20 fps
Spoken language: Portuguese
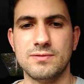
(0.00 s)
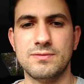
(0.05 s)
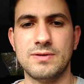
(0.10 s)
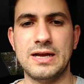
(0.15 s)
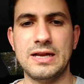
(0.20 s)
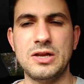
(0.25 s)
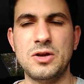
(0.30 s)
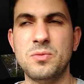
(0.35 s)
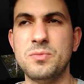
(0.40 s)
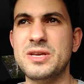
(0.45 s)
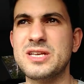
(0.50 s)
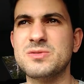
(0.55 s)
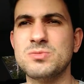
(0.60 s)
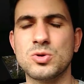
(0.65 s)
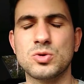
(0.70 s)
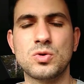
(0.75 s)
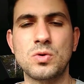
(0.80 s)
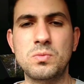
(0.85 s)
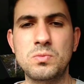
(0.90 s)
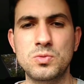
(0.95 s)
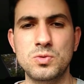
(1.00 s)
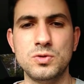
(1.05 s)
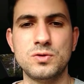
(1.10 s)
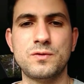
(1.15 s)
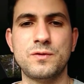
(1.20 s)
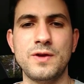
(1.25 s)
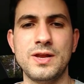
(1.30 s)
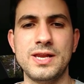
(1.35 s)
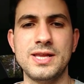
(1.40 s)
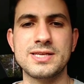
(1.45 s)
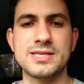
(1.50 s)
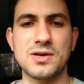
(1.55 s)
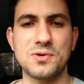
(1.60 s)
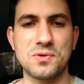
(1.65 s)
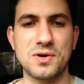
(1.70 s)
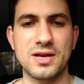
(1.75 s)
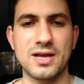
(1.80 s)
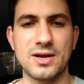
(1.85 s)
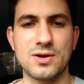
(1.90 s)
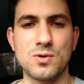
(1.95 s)
Valeu mesmo, eu tô muito feliz
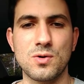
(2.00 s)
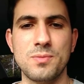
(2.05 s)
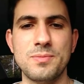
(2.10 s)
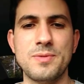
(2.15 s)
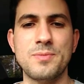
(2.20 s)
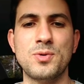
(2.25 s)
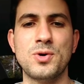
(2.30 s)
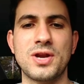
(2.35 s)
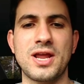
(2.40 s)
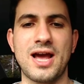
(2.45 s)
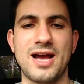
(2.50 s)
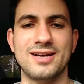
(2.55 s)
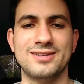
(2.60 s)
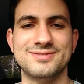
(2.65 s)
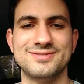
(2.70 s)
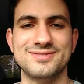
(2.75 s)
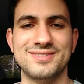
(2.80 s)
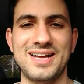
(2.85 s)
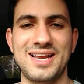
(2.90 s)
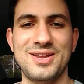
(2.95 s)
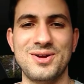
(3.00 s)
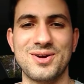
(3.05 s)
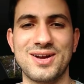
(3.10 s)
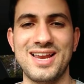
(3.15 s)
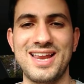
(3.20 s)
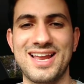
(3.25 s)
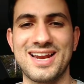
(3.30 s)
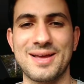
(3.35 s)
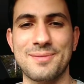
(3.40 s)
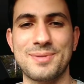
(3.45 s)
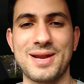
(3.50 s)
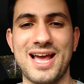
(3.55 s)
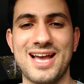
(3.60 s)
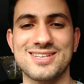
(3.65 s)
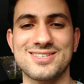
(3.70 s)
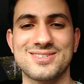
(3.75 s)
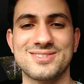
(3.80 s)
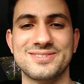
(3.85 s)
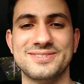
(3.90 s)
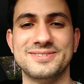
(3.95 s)
agora comemorar. Valeu, galera.
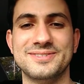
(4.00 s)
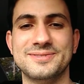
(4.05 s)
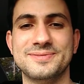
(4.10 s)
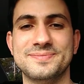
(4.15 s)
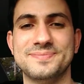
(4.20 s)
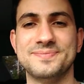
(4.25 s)
Abraço.